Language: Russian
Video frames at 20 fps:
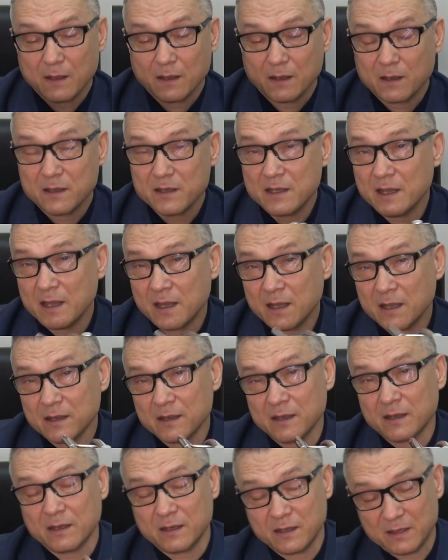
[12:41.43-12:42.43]
Я
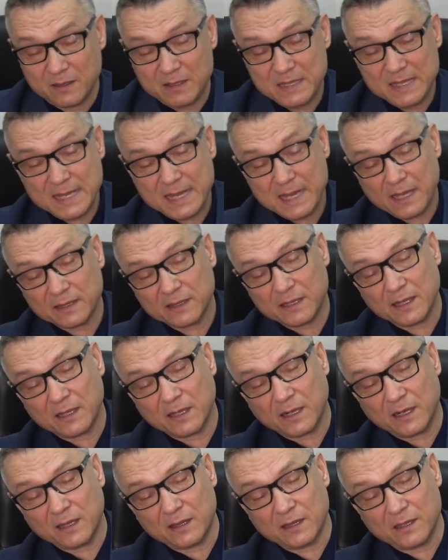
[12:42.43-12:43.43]
э,
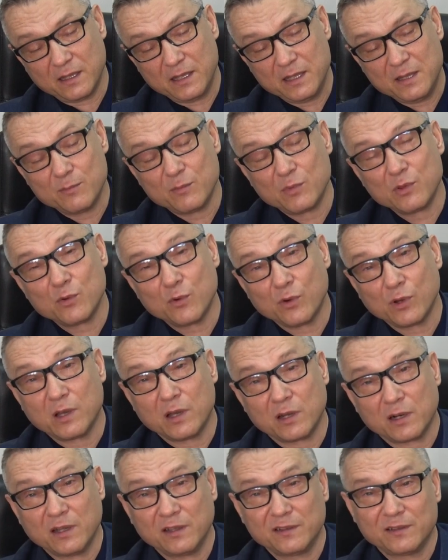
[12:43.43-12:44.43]
неоднократно и
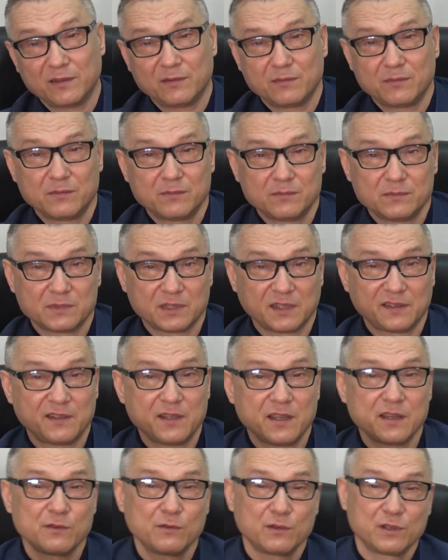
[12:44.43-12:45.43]
много раз
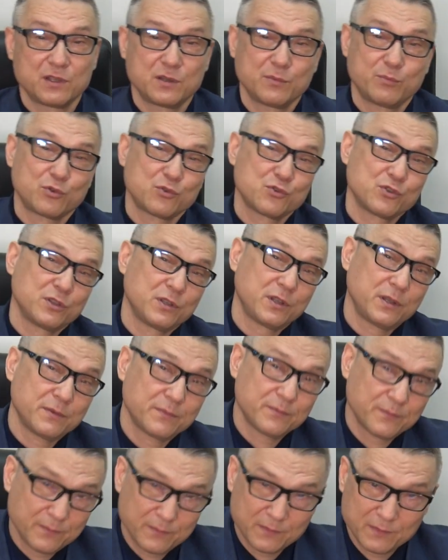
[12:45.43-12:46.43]
растягивал эти пружинки.
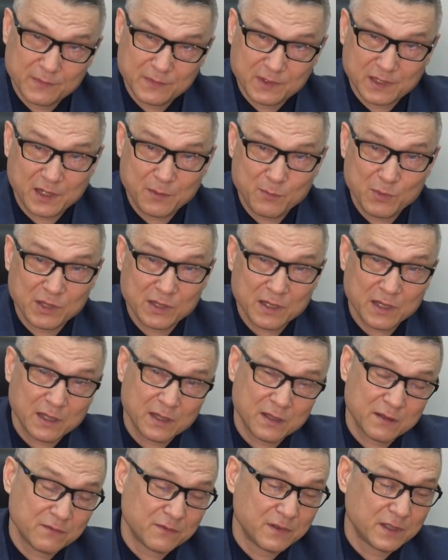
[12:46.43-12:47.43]

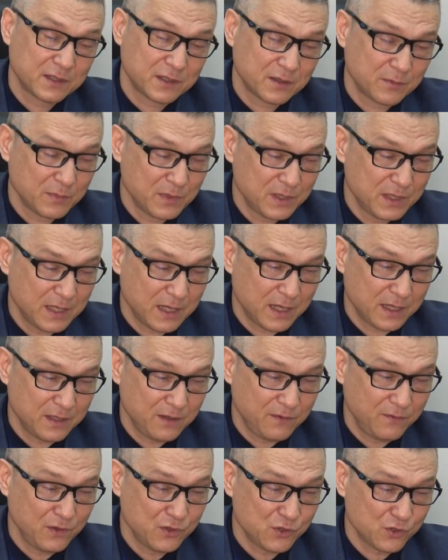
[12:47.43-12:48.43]
Криминала в этом я
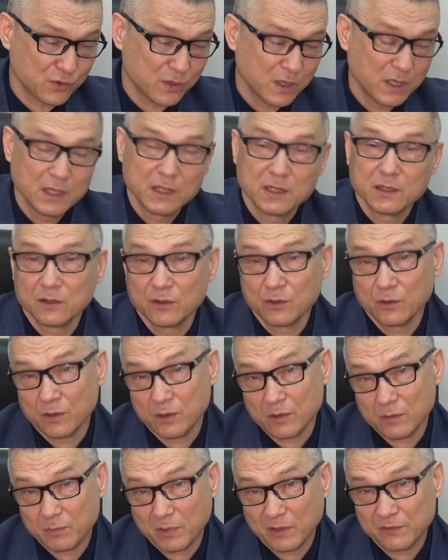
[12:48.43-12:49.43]
не вижу,
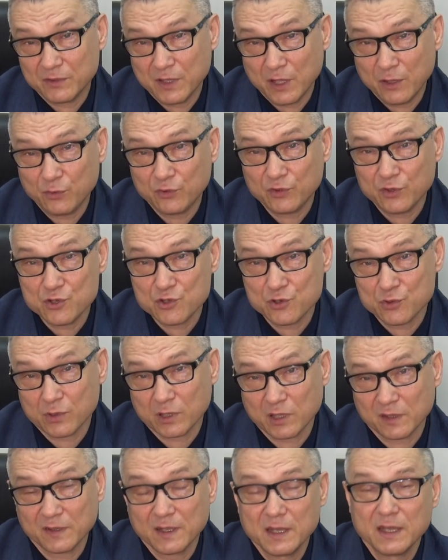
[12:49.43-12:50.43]
но повторюсь еще
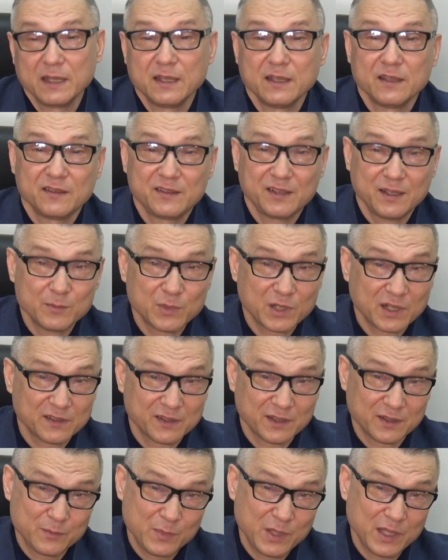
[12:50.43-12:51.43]
раз. 7
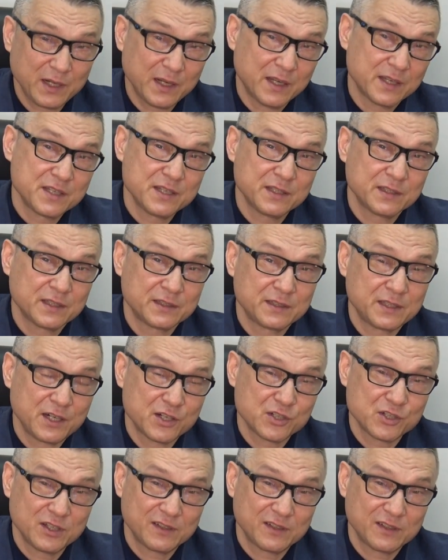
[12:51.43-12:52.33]
раз отмерь, один отрежь.